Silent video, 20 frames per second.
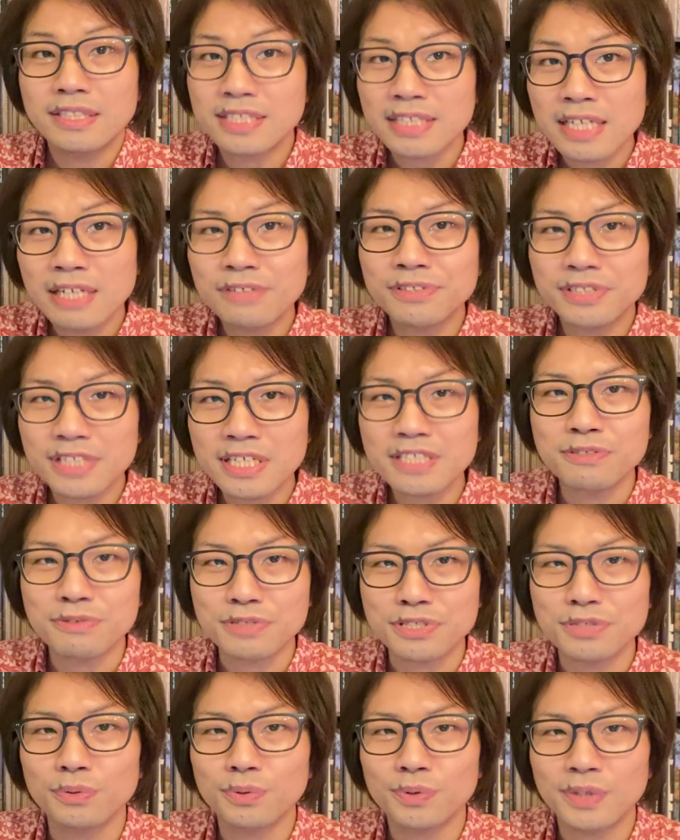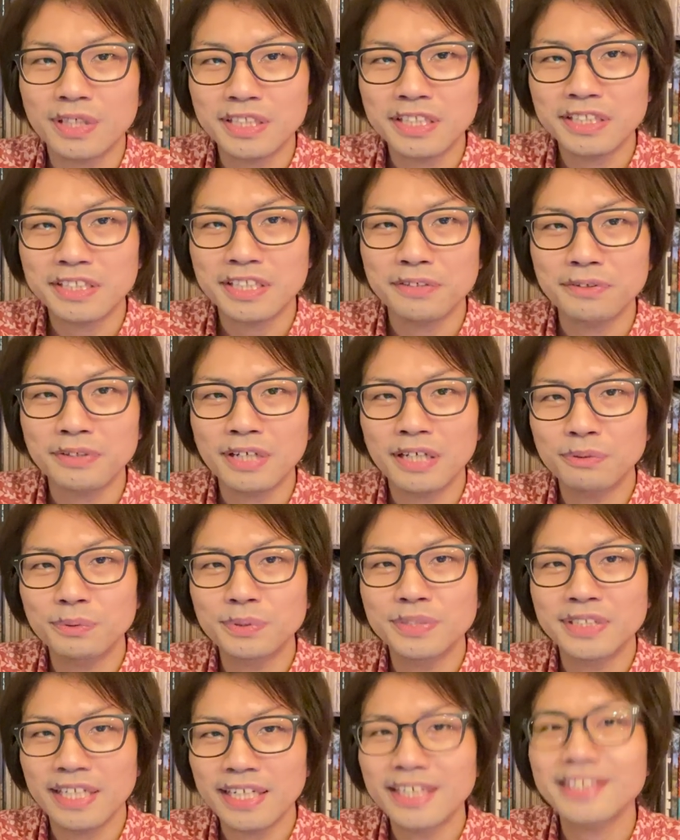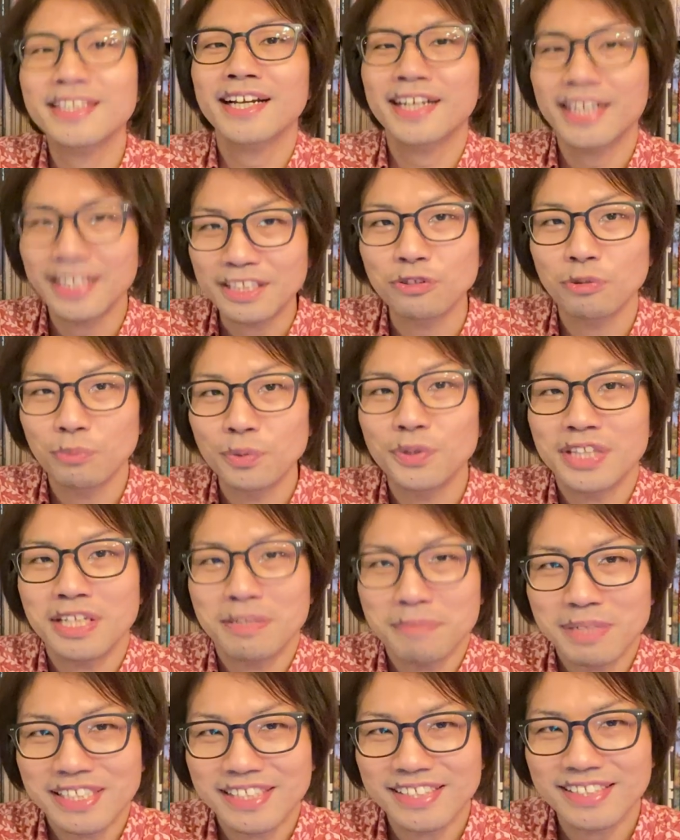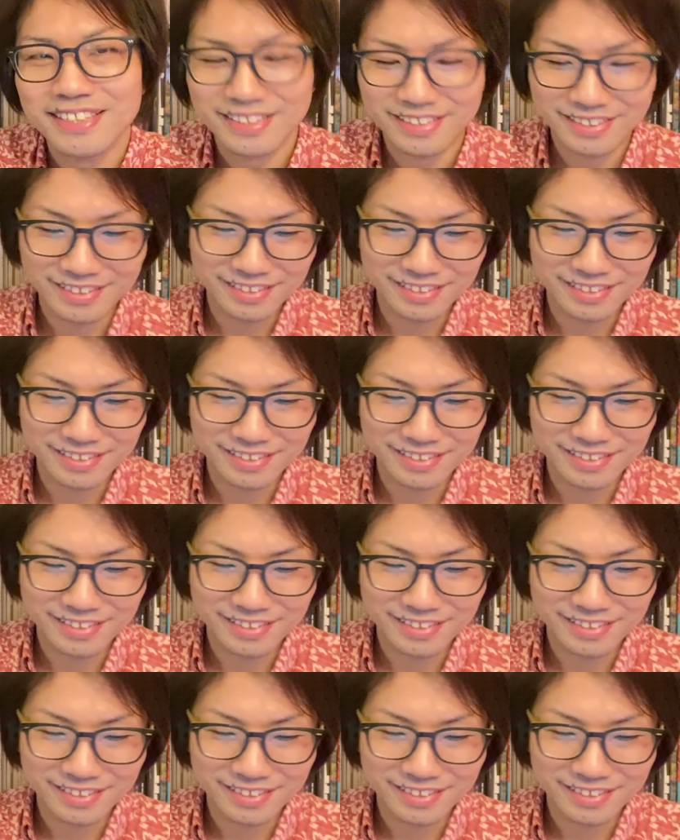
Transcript: 違うステージの仕事ができている可能性が高いと思っています。